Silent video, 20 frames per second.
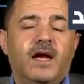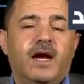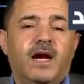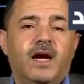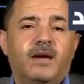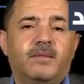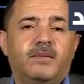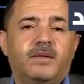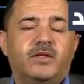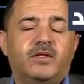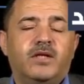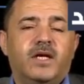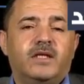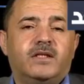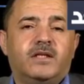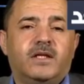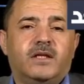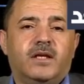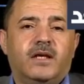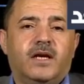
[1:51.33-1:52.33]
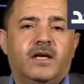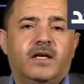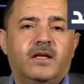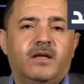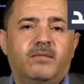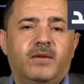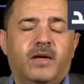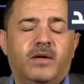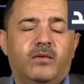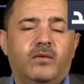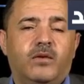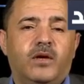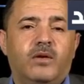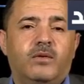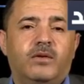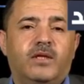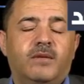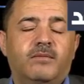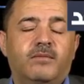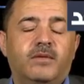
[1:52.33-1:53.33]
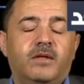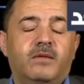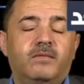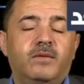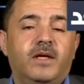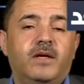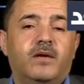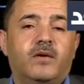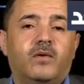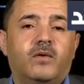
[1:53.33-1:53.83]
عبر سياسة الأرض المحروقة وتدمير